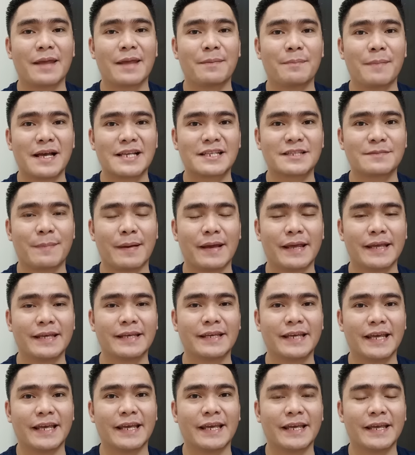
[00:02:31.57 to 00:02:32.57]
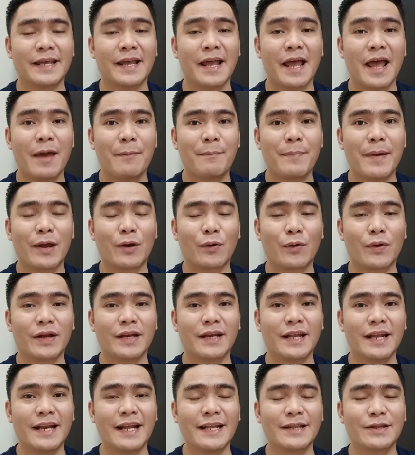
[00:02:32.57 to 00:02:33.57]
ay mas maigi. Pero
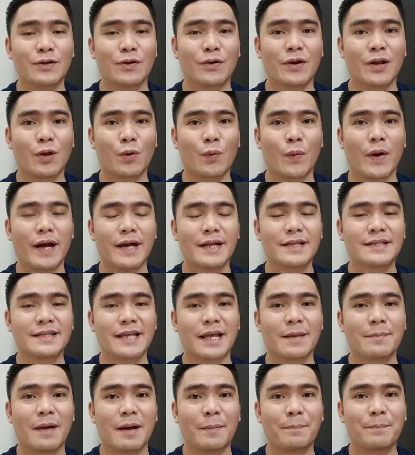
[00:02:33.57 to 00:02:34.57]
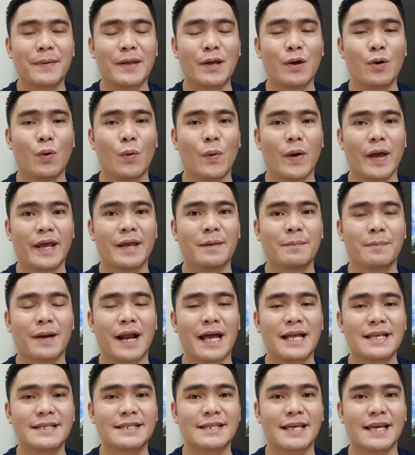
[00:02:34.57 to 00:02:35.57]
hindi na ito required sa ibang POA
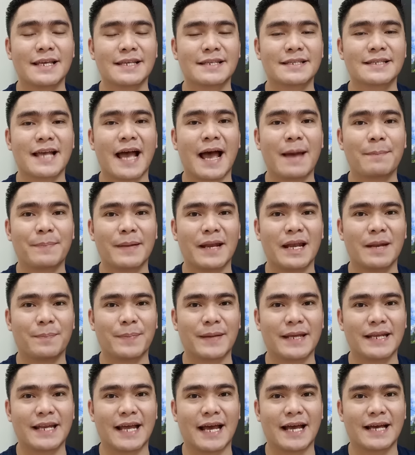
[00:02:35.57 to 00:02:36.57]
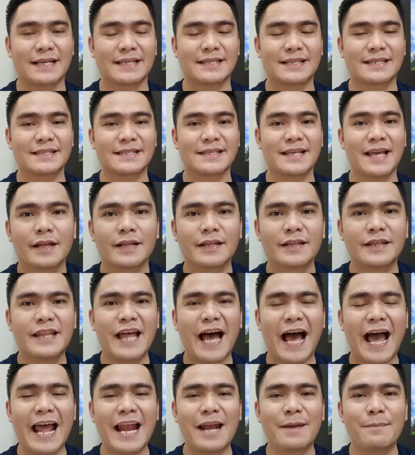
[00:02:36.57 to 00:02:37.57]
branches sa Pilipinas.
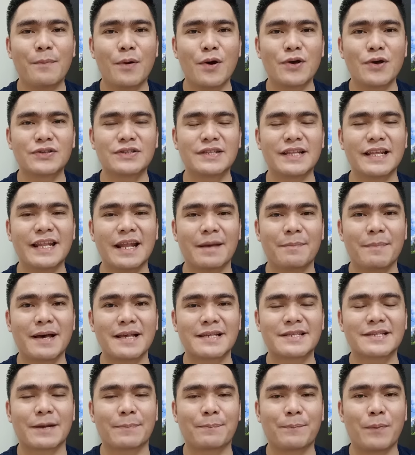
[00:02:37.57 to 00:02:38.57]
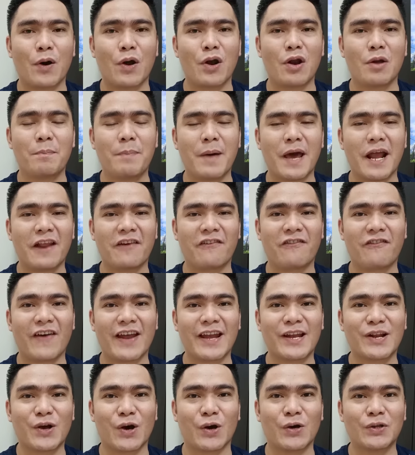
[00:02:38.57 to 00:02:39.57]
Dahil mostly naman sa Polo
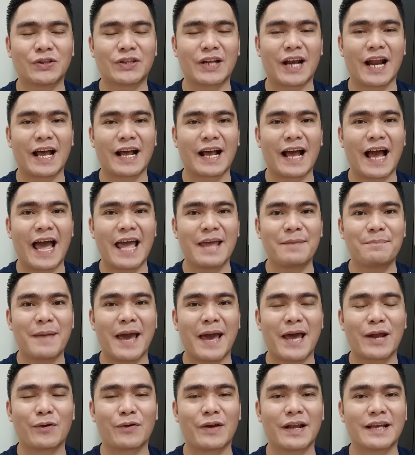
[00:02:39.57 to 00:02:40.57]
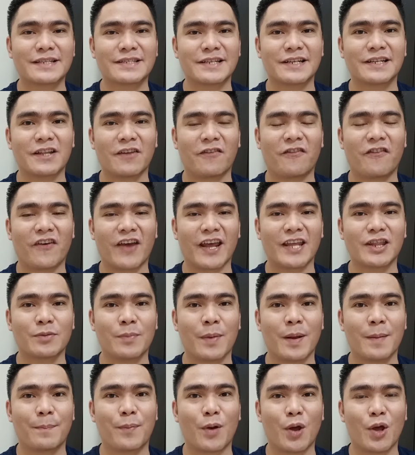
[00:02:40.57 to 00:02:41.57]
verified contract ay meron ng certificate
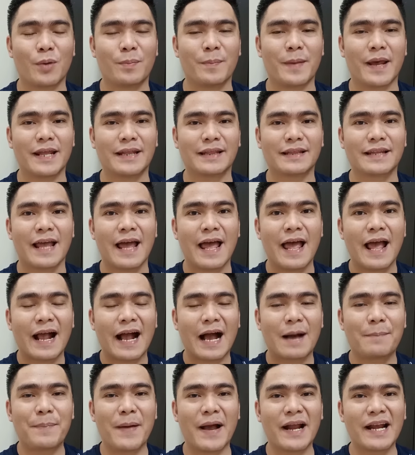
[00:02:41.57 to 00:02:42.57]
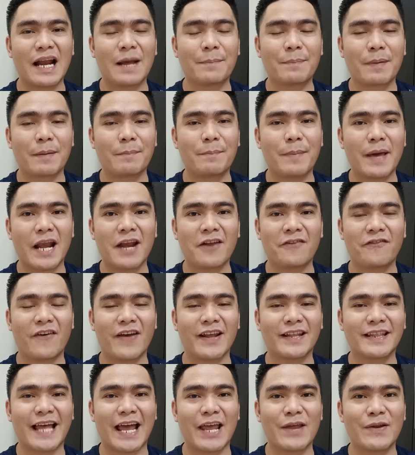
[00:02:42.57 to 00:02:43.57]
of employment kapag
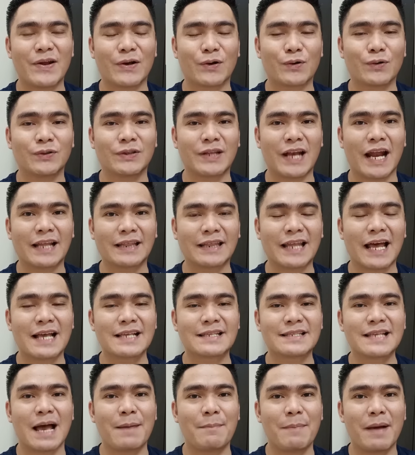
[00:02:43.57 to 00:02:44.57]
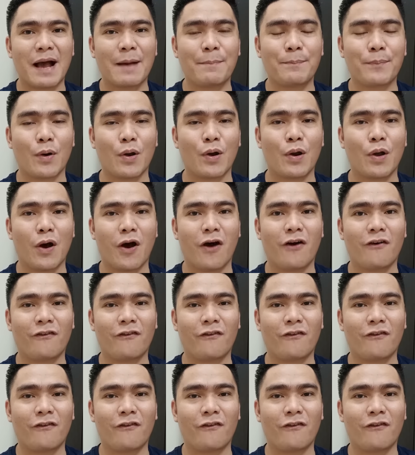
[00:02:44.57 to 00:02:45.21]
nagpa-verify tayo ng kontrata sa mga polo